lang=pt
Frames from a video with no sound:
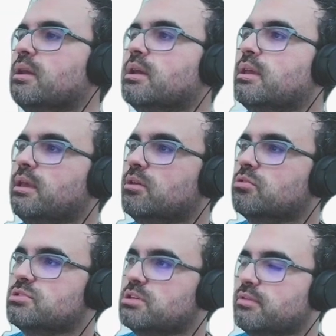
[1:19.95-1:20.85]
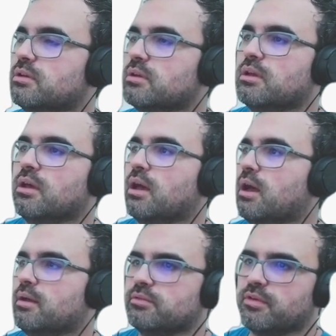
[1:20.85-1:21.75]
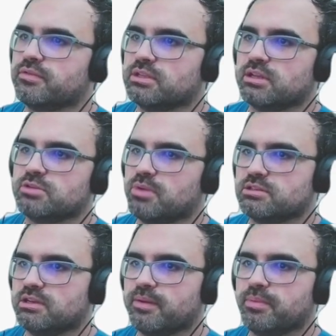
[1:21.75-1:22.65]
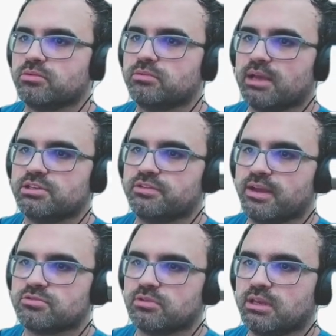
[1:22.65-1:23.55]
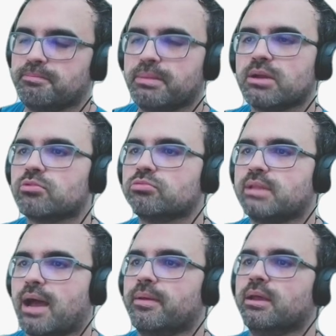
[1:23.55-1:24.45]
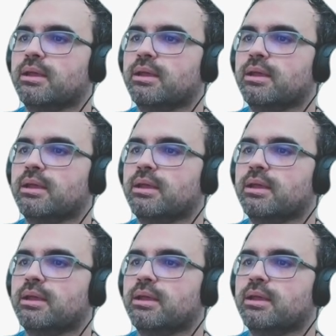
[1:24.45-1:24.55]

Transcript: inclusive, ah, não vou fazer a resposta, ele vai perguntar, a gente faz quando ele perguntar.